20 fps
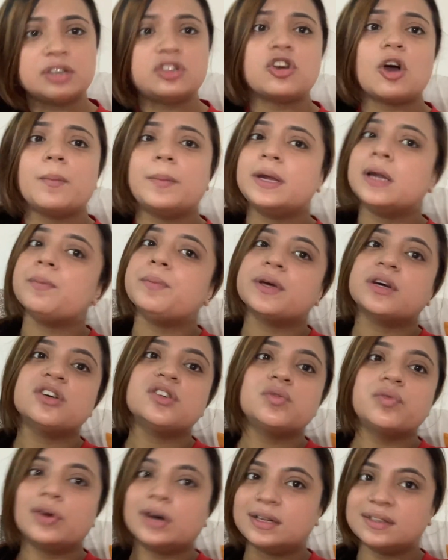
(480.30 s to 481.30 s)
হবে না
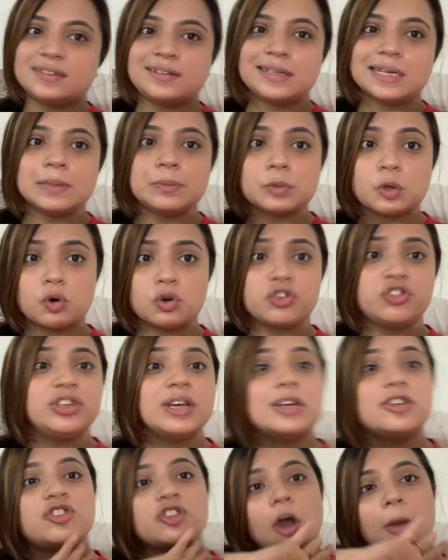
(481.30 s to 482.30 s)
বিকজ ফার্স্ট টাইম করছি
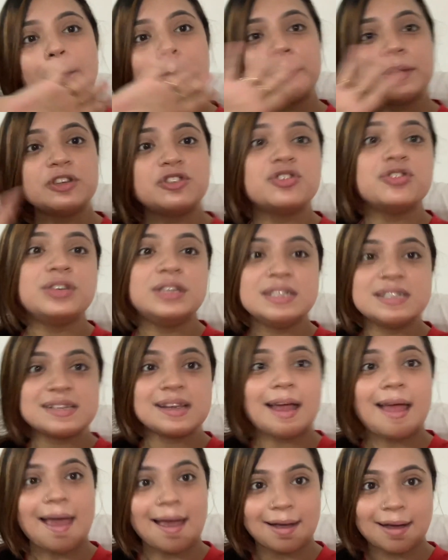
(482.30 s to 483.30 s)
আর সব কিছু নিজে
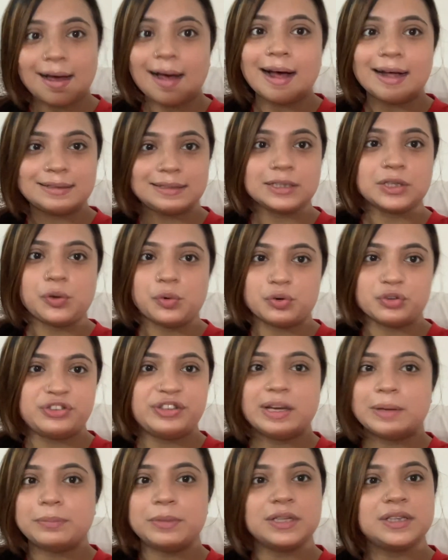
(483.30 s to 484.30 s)
একা হাতে
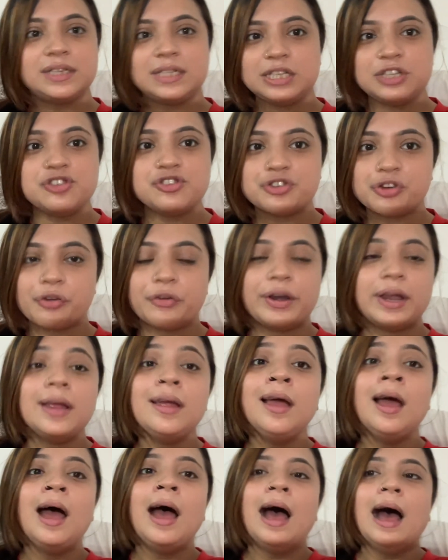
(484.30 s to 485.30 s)
করছি আমরা তিনজনেই
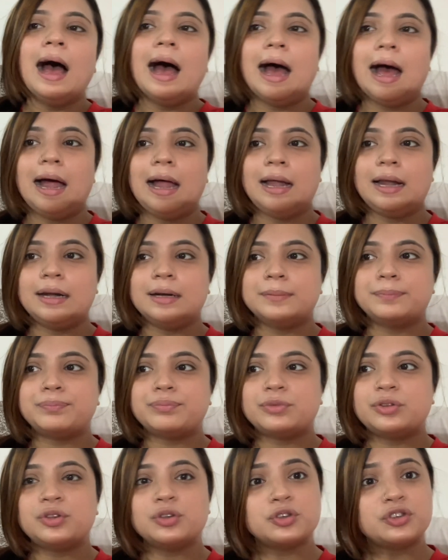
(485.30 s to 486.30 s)
আর
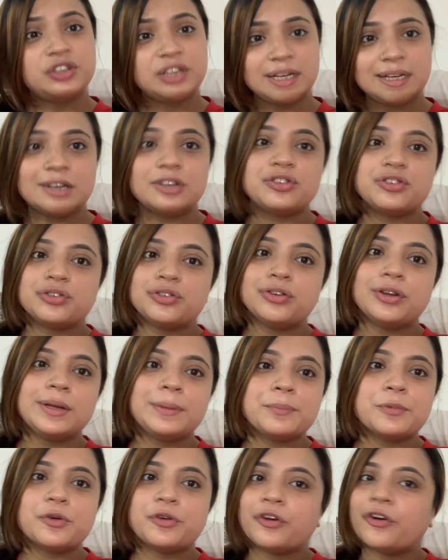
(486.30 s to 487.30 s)
তো সেটার জন্যই
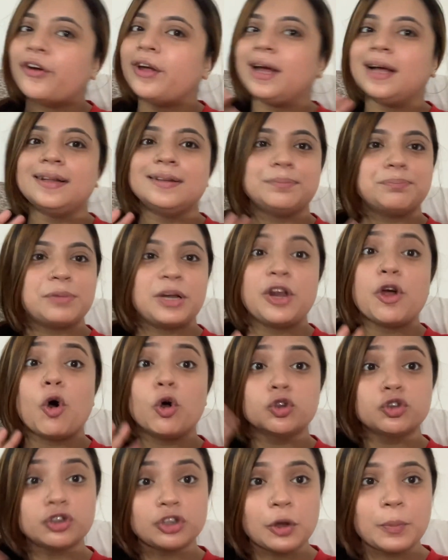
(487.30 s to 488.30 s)
মনে হয় মানে
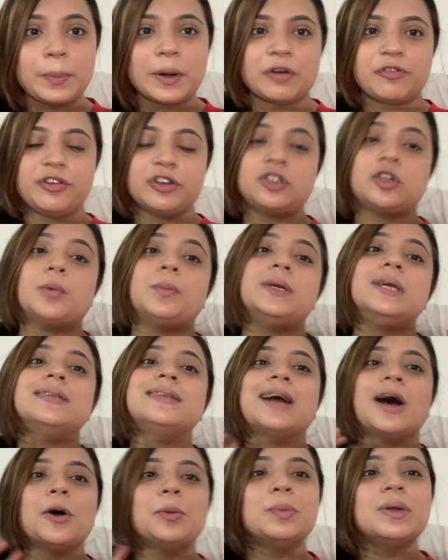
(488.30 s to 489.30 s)
অতটাও পারফেক্ট হবে না
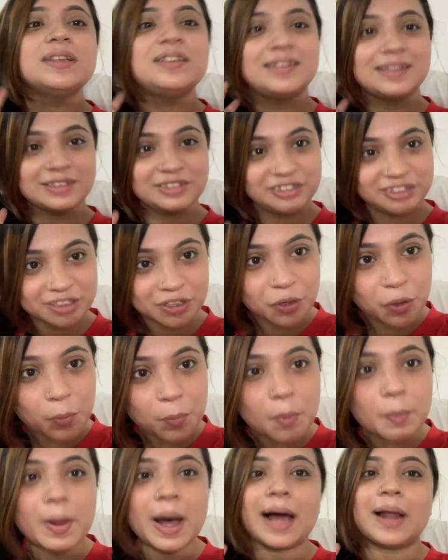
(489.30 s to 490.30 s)
তাও আমরা চেষ্টা
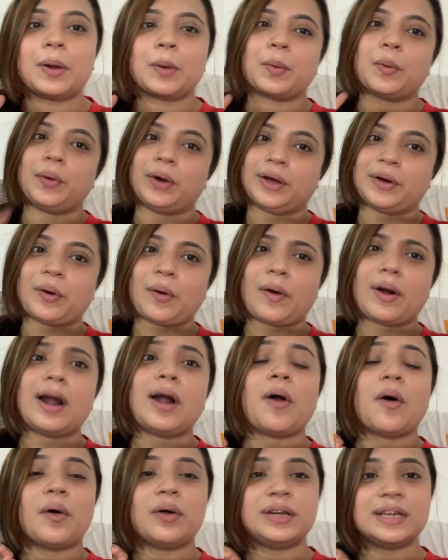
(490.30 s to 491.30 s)
করব ভালো করে
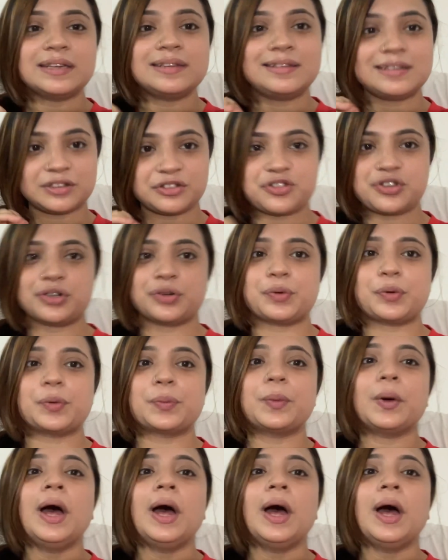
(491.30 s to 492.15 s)
করার অনেক চেষ্টা করব